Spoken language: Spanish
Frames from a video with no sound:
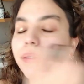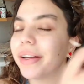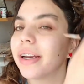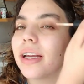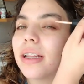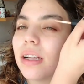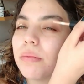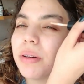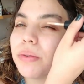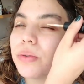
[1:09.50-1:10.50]
para ver qué
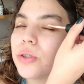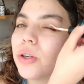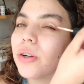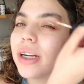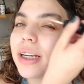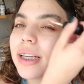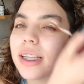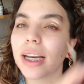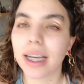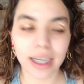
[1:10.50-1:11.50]
tal me funciona, qué
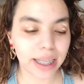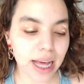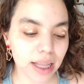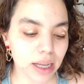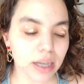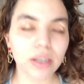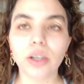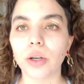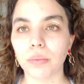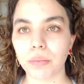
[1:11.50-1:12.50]
tal la calidad.
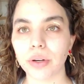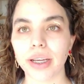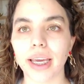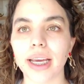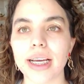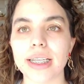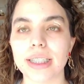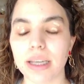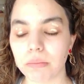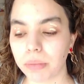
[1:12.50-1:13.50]
Porque
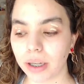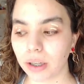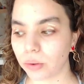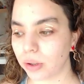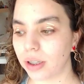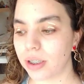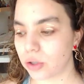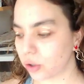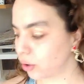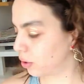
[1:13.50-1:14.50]
siempre
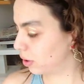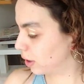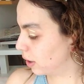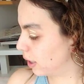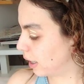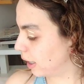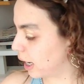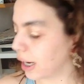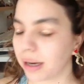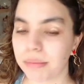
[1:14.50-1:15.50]
utilizo
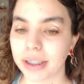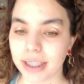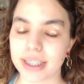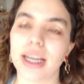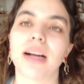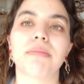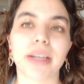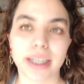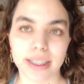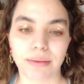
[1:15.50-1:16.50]
la cámara trasera
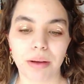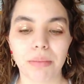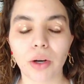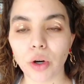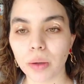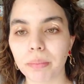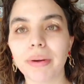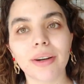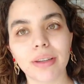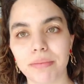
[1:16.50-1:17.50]
para que se vea mejor,
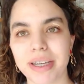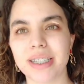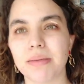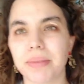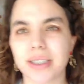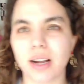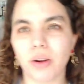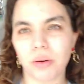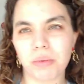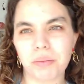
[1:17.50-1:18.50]
pero también siempre
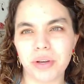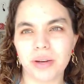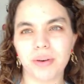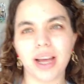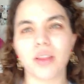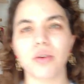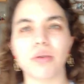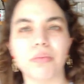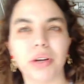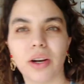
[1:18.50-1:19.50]
salgo como muy a un lado,
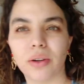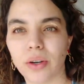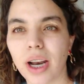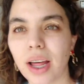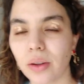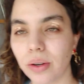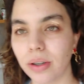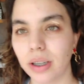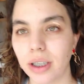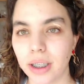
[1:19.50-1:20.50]
muy al otro
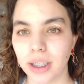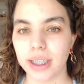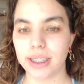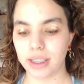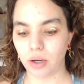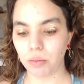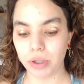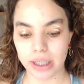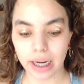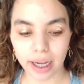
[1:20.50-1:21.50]
lado, este, o
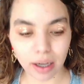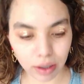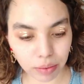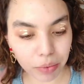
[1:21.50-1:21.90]
muy cerca,